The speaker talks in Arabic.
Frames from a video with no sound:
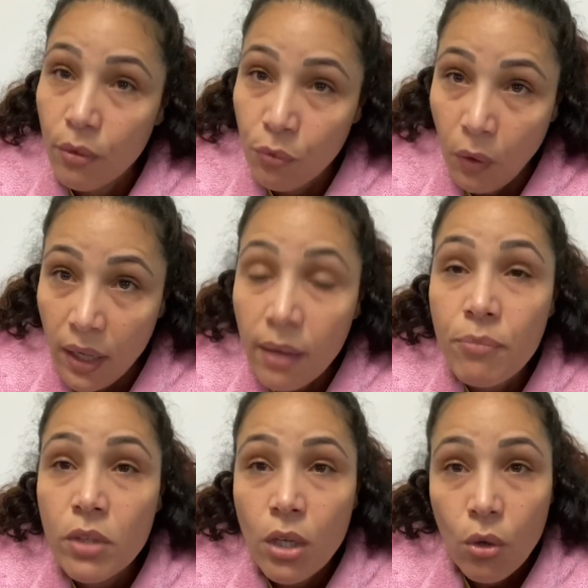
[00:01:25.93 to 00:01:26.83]

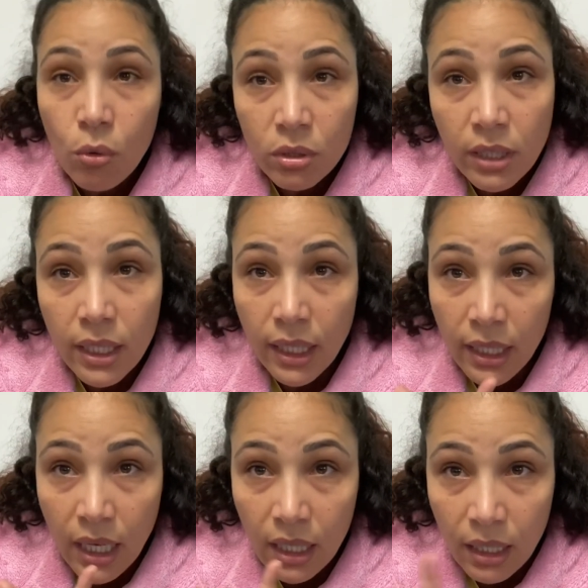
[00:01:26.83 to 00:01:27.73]
فوالا ودرء
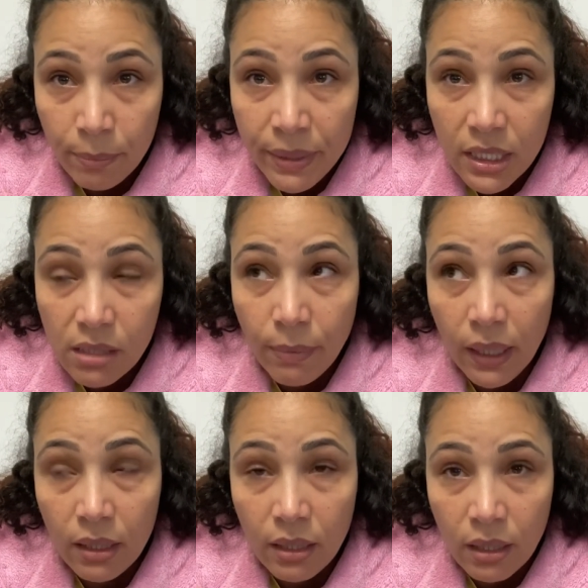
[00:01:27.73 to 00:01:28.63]
على
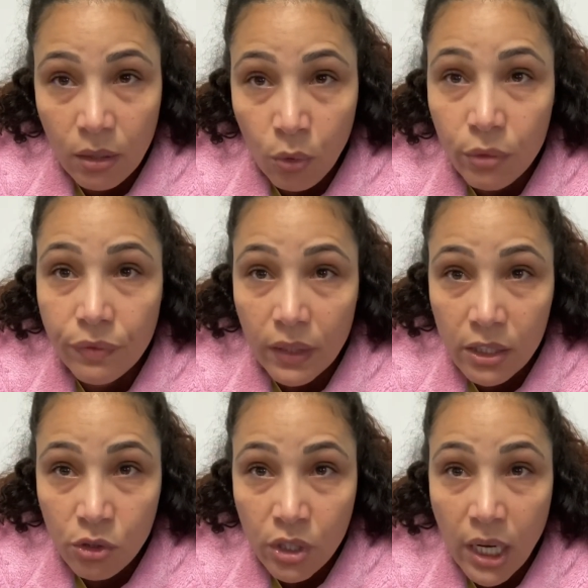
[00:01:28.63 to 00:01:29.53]
بالنسبه للعنف
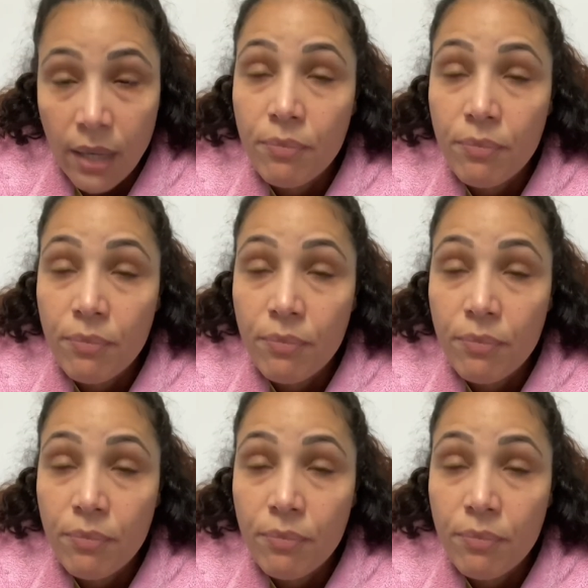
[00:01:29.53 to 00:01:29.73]
اللي جرى